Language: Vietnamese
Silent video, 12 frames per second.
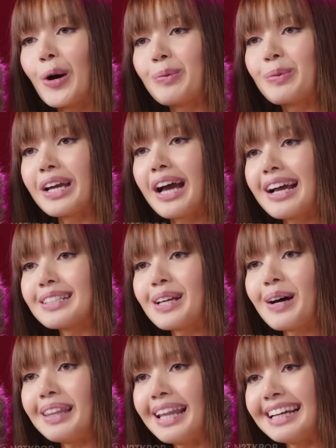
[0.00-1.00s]
thì mới đây
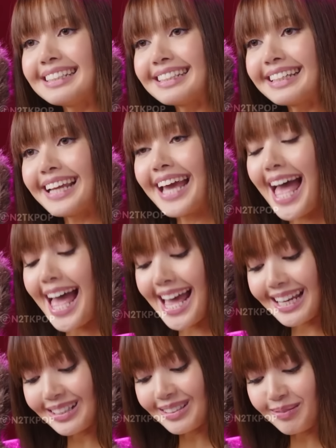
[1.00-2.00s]
cô nàng lại tiếp tục
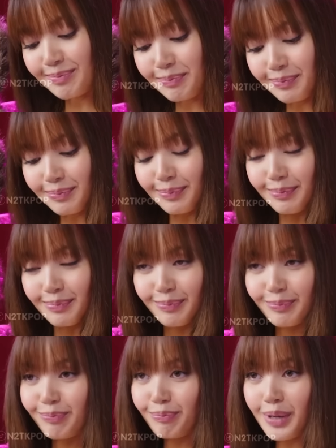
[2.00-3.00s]
tạo nên một cơn sốt khác
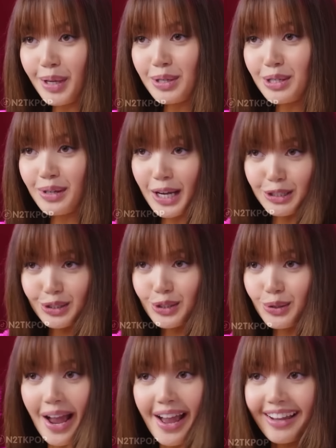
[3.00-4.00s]
mang tên móc treo
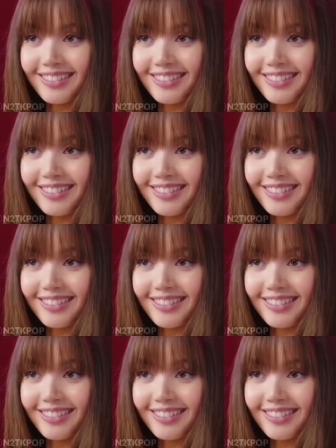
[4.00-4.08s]
túi.